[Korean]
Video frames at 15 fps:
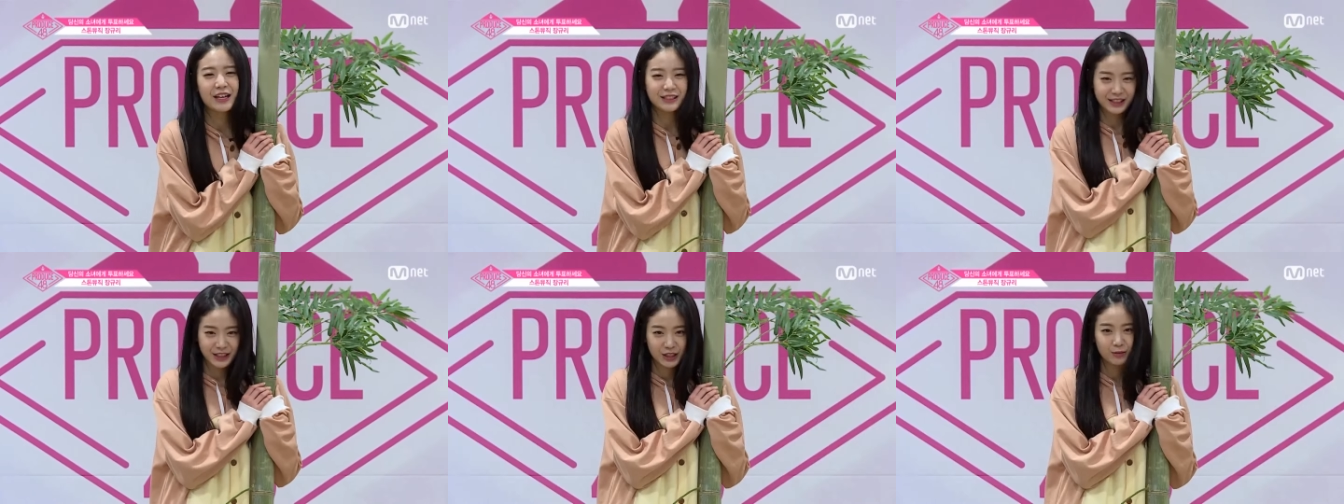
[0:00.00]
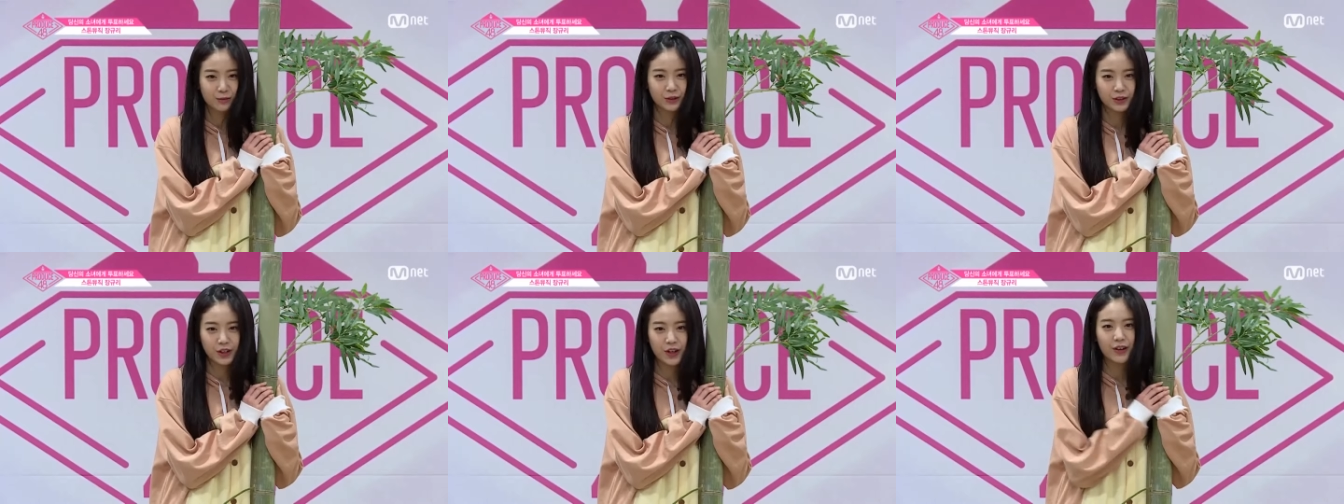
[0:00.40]

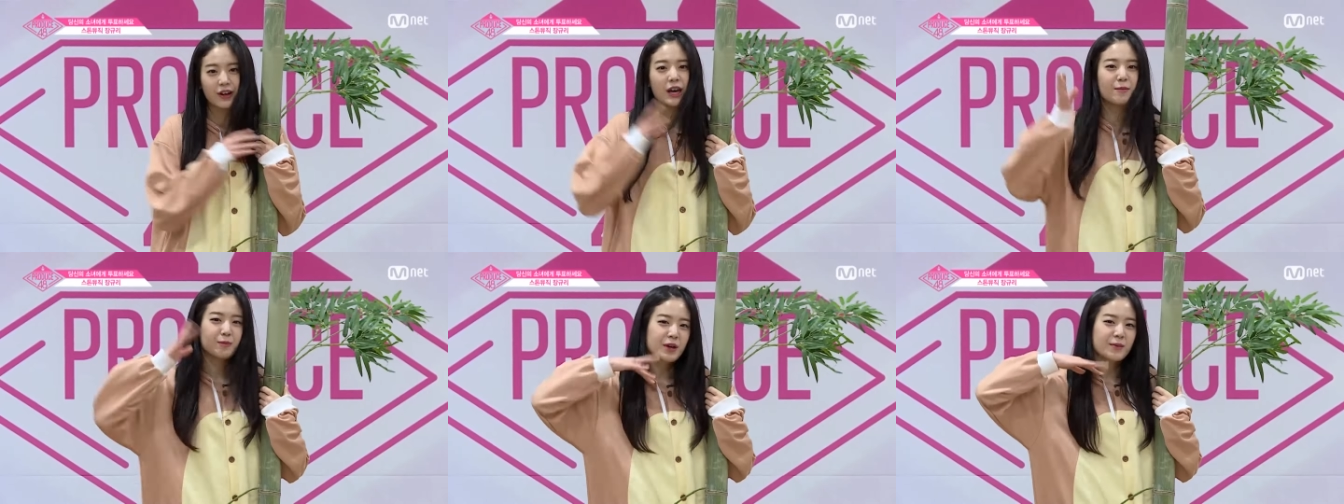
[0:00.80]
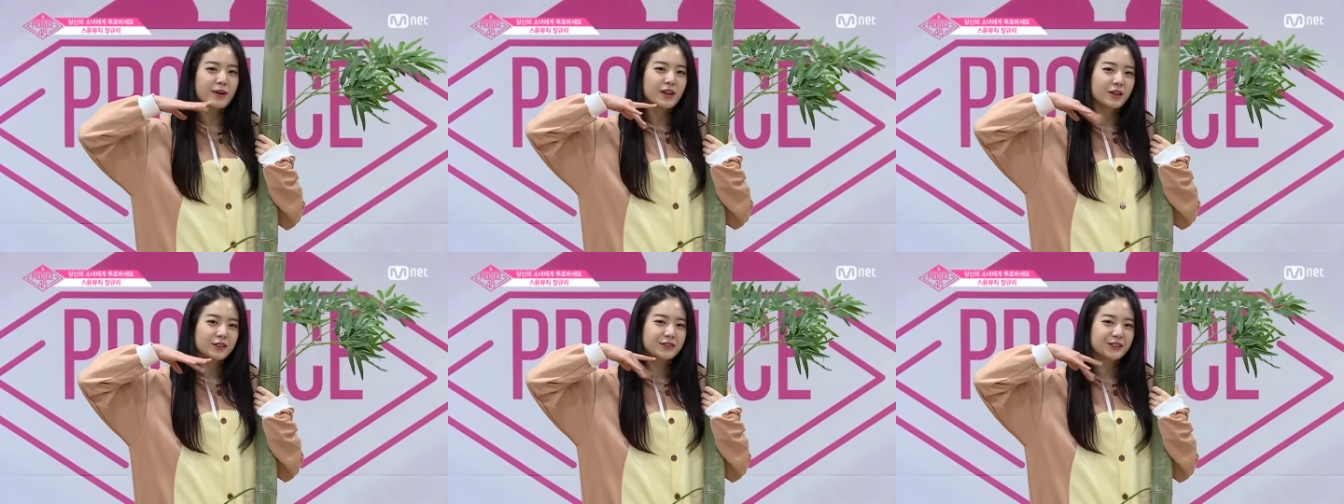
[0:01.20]
지금부터
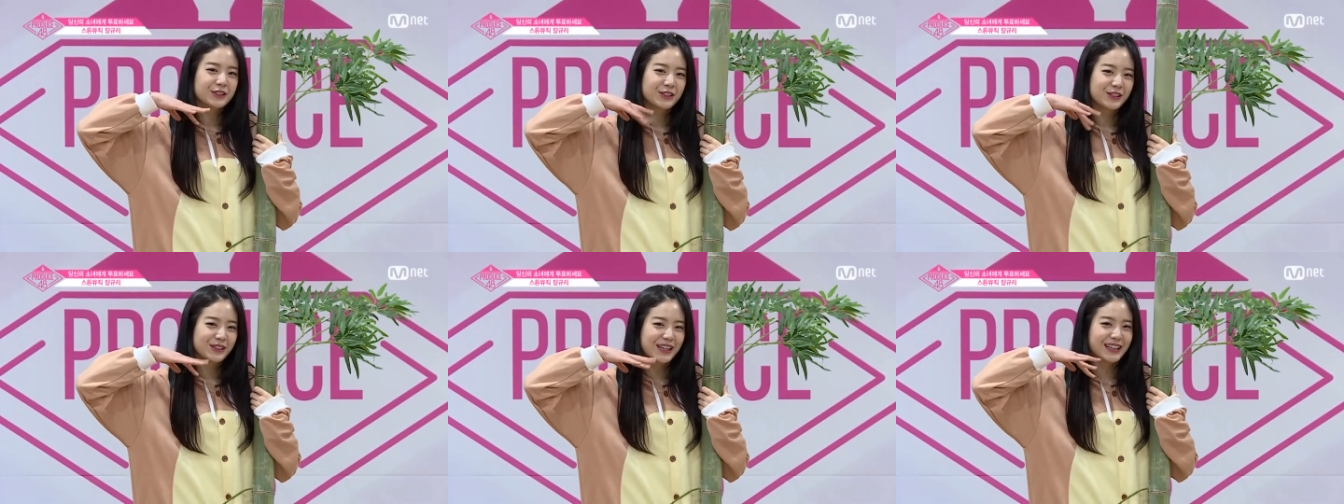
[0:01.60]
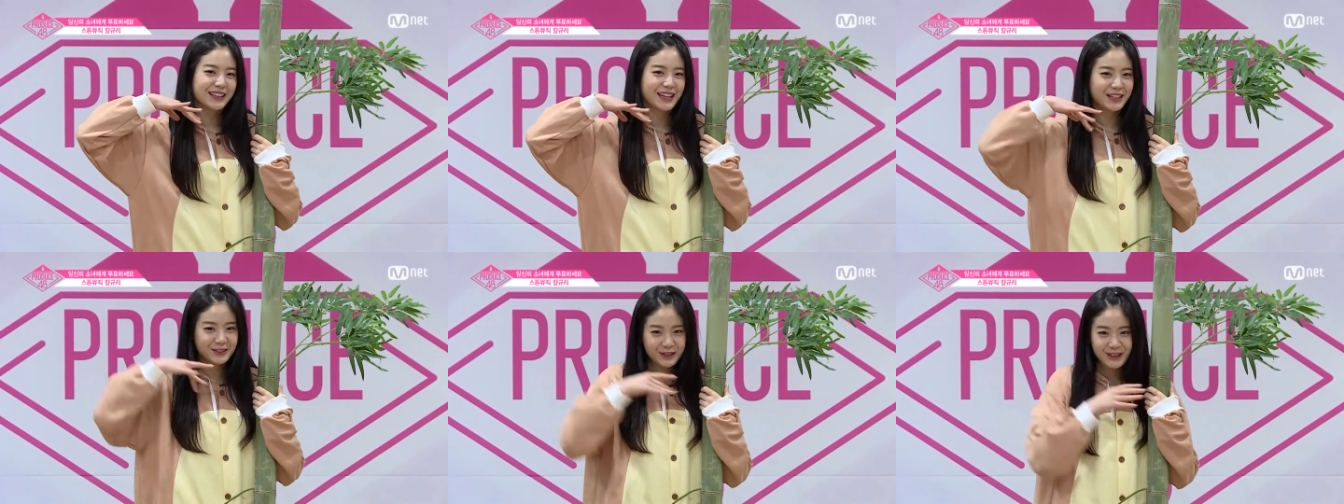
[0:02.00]
해피바이러스 규리에
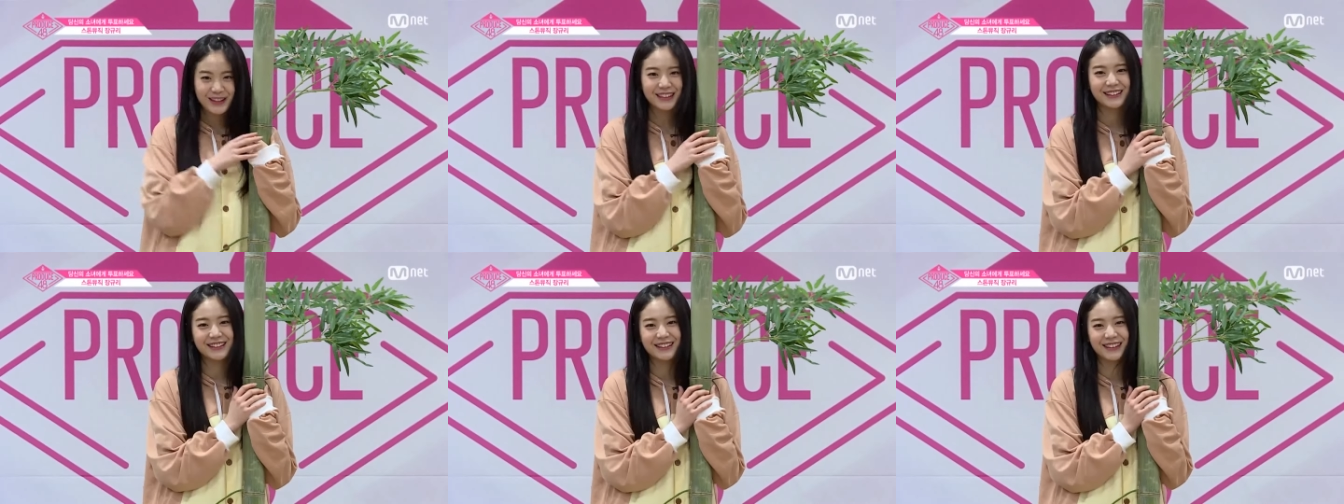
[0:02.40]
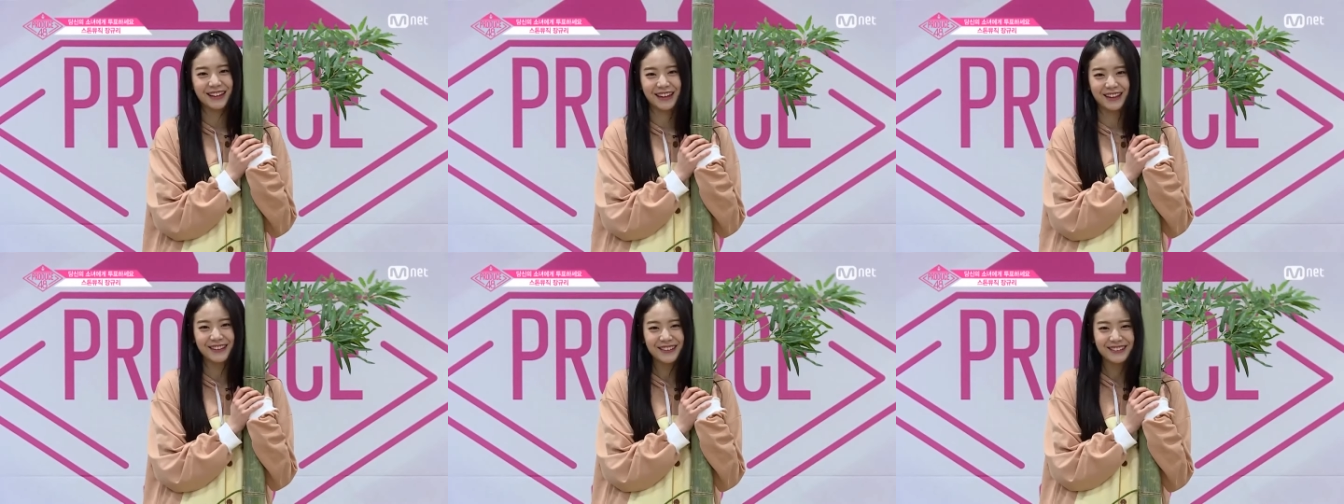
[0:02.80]
대해 소개해
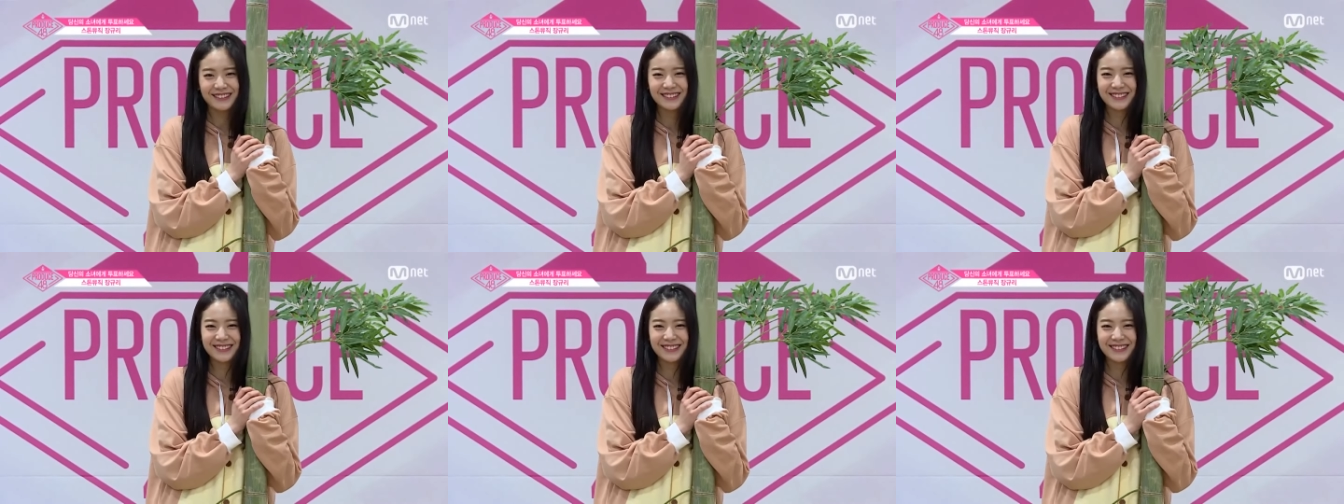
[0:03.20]
드릴게요.